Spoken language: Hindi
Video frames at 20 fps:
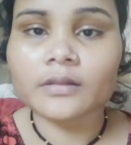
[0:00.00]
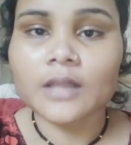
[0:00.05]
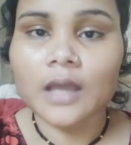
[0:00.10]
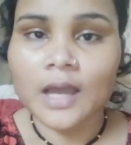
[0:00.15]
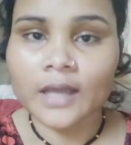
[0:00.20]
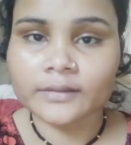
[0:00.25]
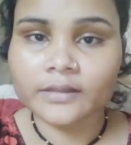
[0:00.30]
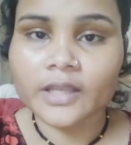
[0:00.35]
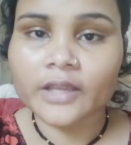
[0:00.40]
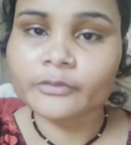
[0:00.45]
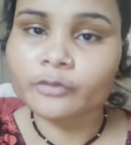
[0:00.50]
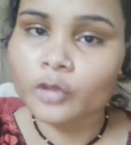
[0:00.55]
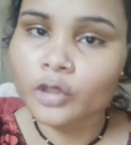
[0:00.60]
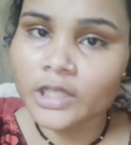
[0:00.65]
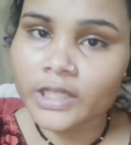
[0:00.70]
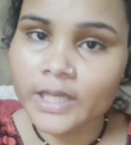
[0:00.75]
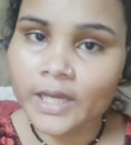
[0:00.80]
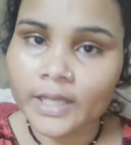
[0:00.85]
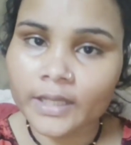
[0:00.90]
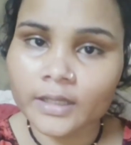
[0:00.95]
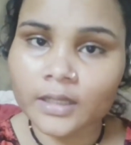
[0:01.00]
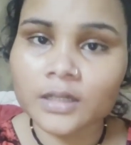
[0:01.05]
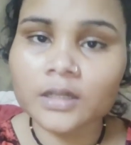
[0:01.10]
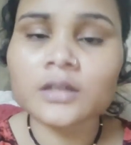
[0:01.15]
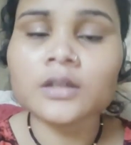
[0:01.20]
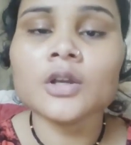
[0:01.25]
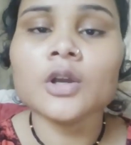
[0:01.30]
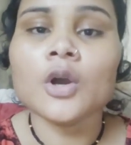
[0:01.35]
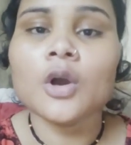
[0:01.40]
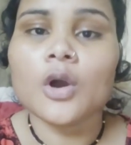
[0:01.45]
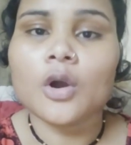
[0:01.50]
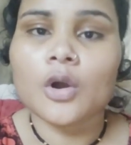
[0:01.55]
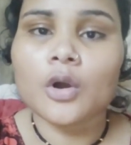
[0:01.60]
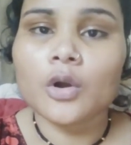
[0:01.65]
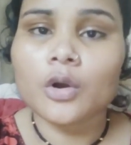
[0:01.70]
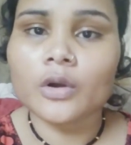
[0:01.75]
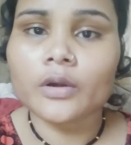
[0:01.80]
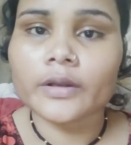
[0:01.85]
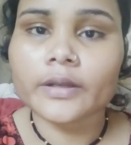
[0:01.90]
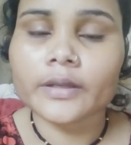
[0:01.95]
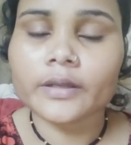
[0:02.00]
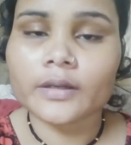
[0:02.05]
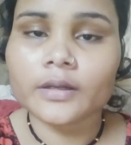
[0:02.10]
आता है वो ले आना और